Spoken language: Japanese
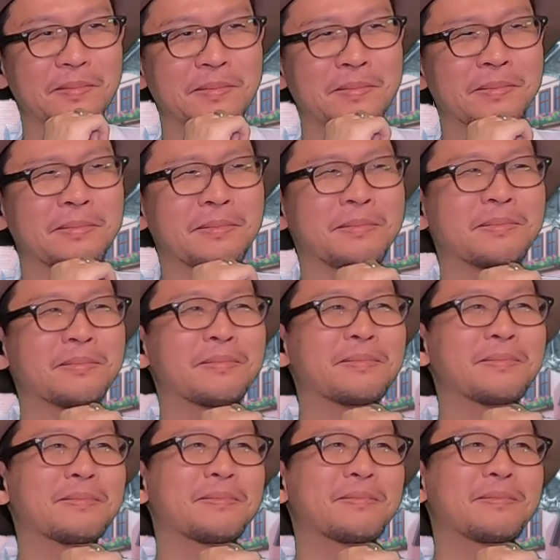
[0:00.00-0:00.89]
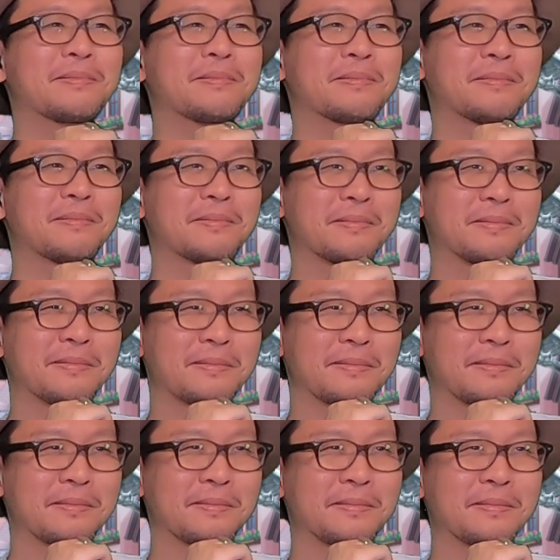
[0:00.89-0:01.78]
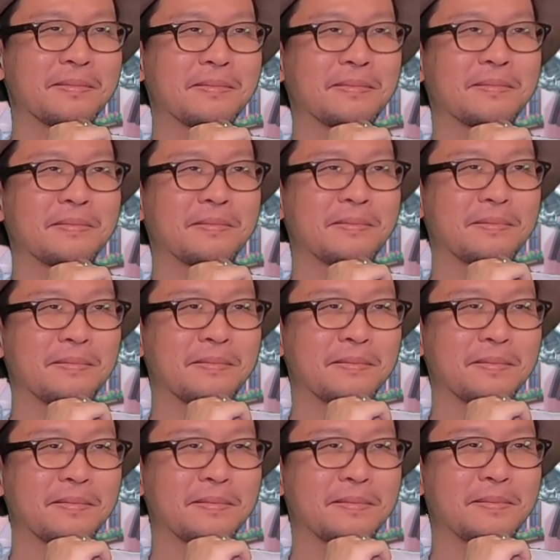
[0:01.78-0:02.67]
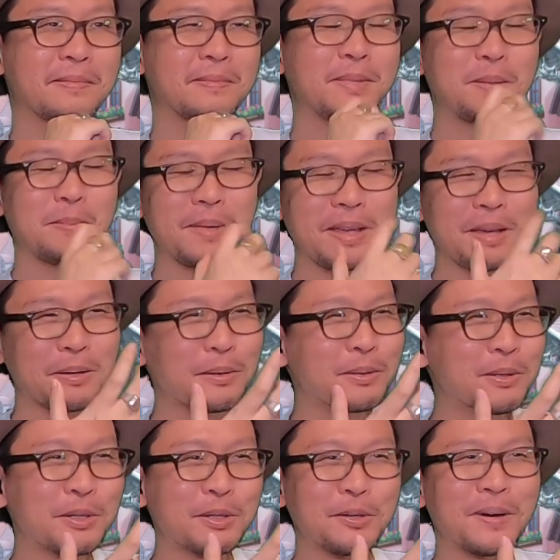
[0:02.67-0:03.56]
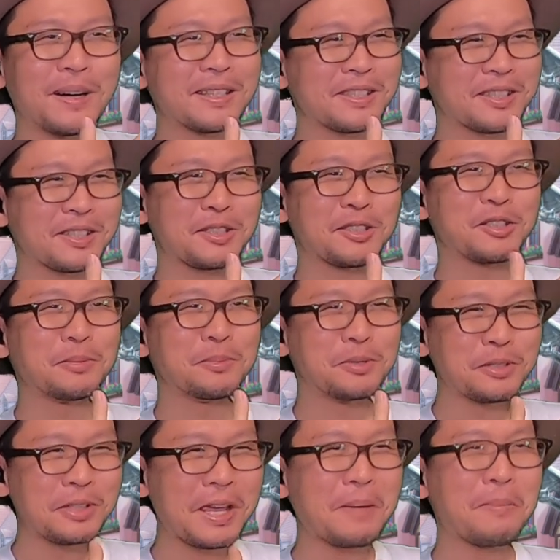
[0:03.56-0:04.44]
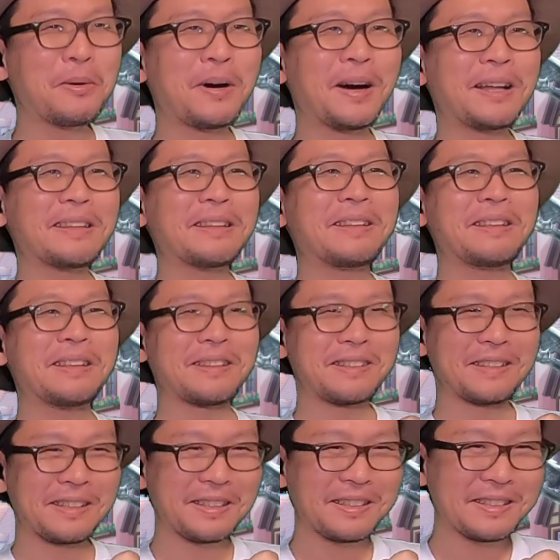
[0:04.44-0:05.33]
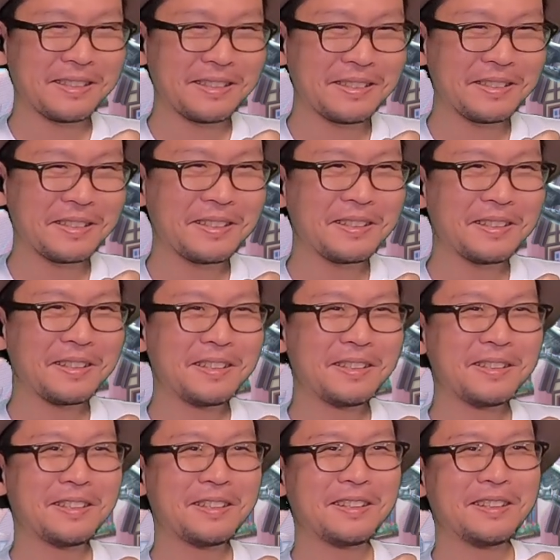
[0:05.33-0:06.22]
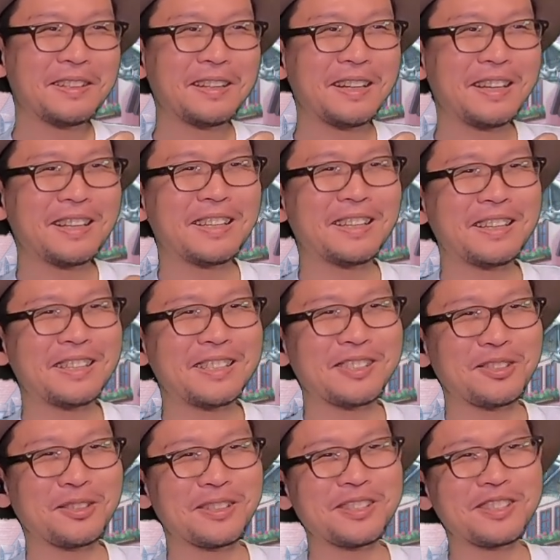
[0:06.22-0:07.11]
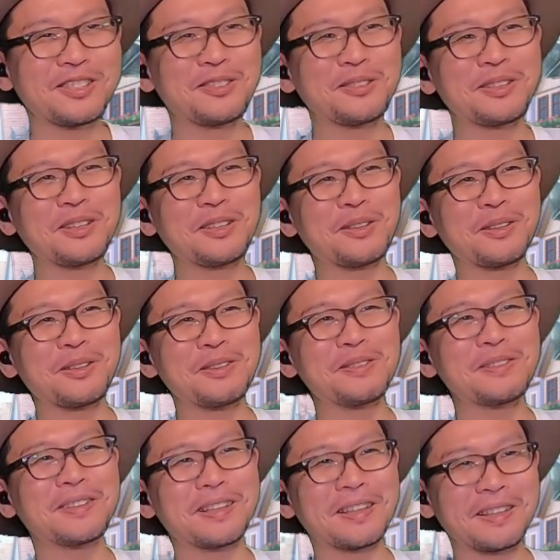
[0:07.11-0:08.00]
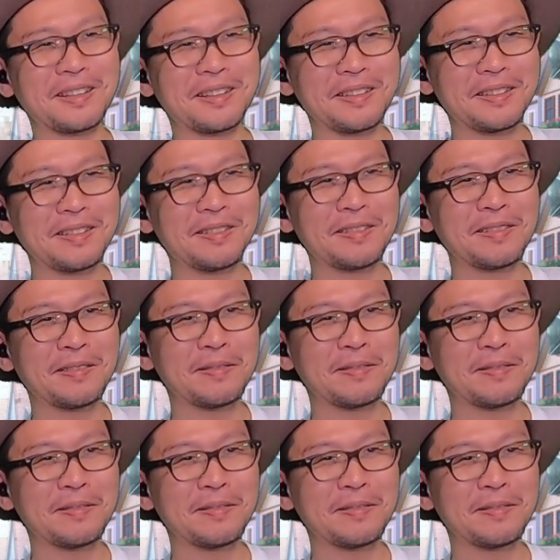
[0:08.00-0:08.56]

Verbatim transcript: うーん。耳麗しく胸もあってね。それストレートに言うんだね。